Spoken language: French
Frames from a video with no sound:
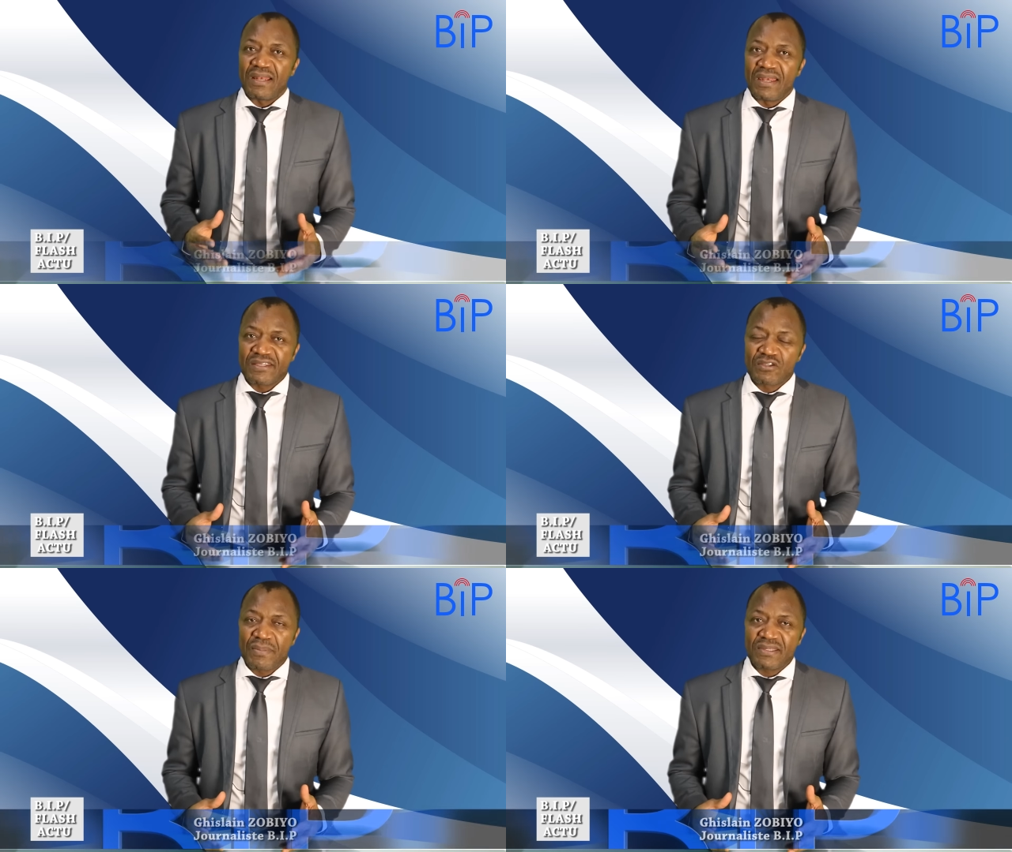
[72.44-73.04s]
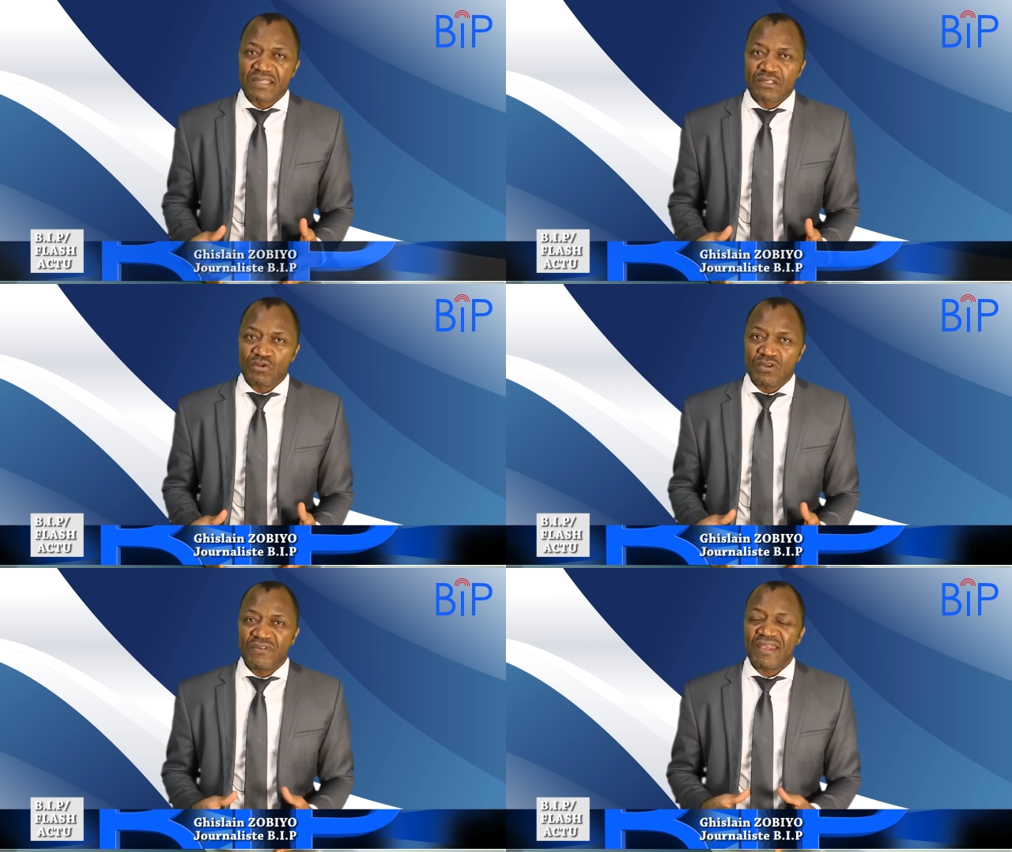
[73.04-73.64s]
Les semaines se
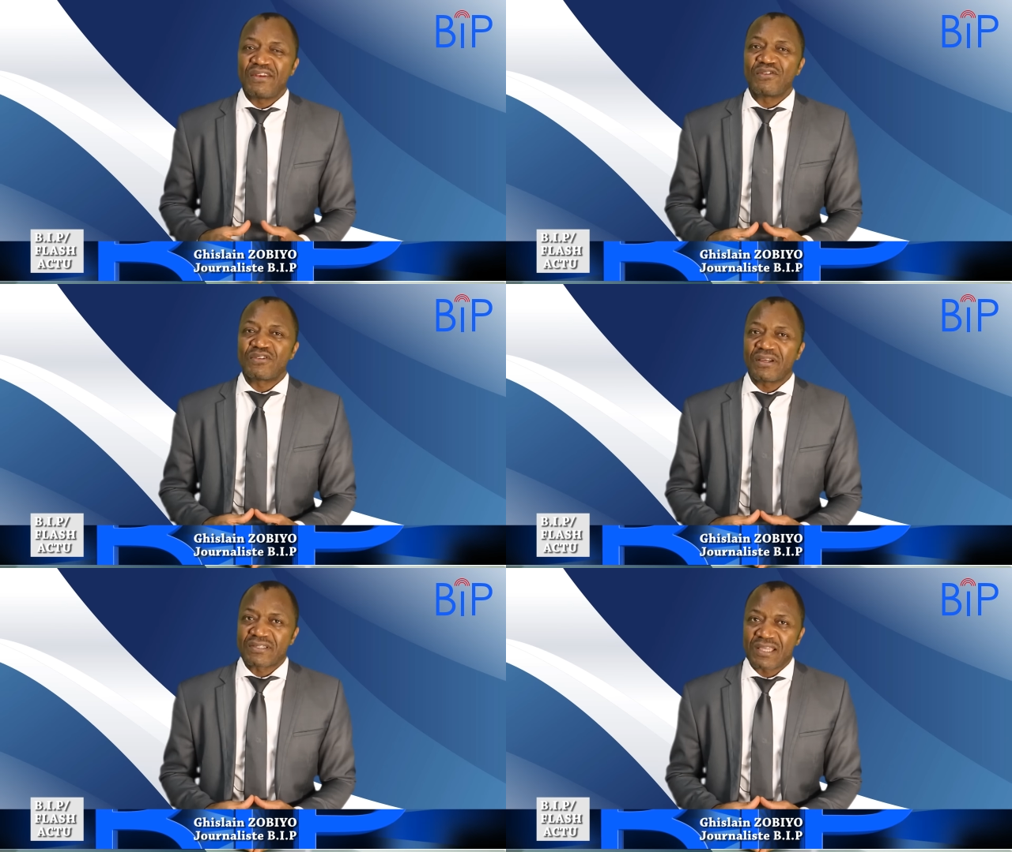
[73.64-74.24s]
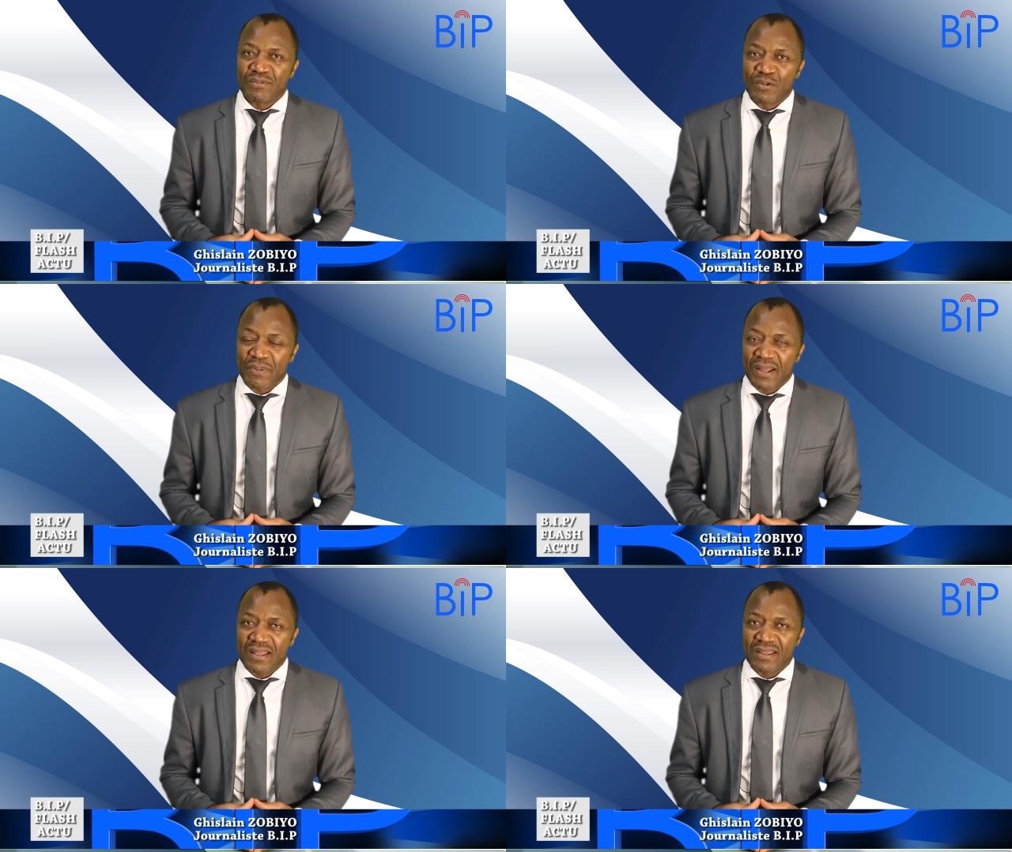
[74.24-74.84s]
suivent et ne se ressemblent
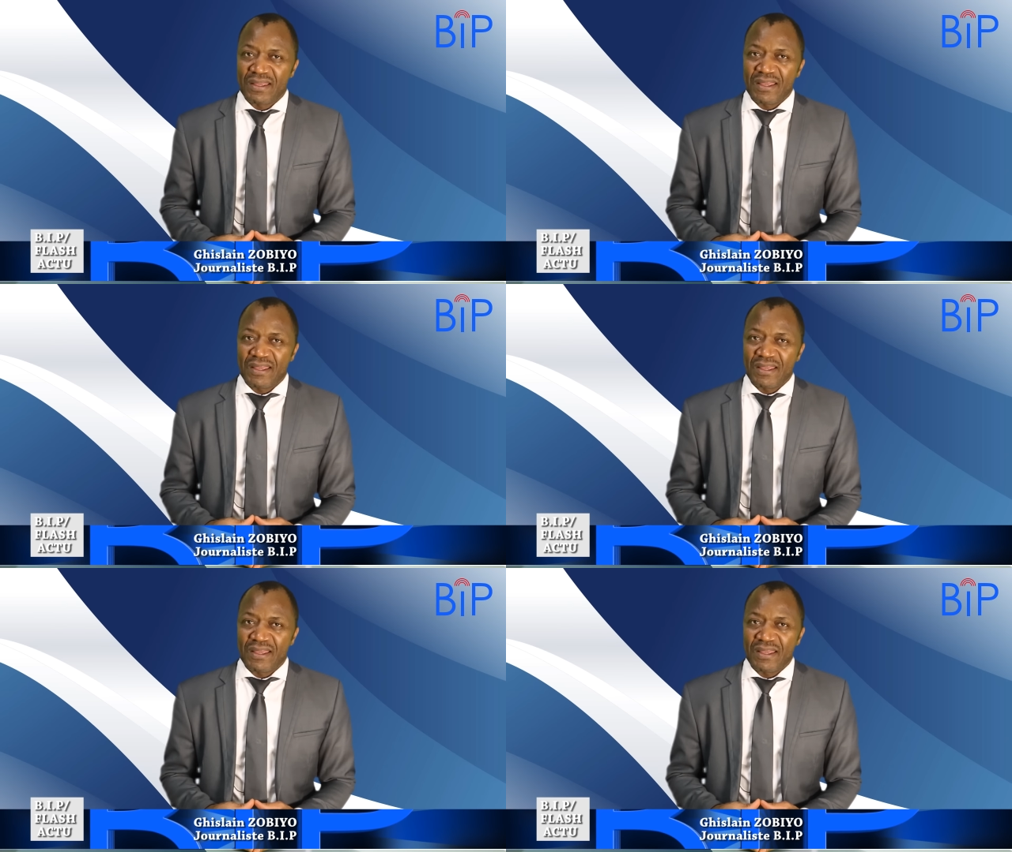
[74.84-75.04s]
pas,